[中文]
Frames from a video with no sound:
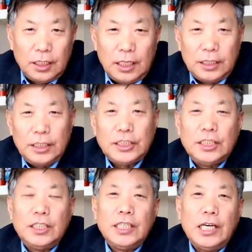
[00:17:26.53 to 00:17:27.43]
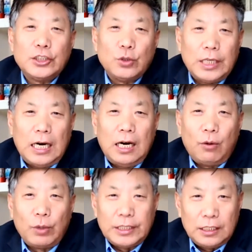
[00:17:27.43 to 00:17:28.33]
啊，这诗是这样说的
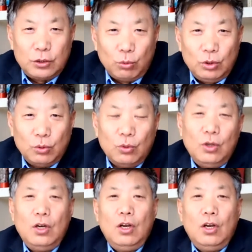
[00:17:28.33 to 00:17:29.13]
啊，我给大家读一读：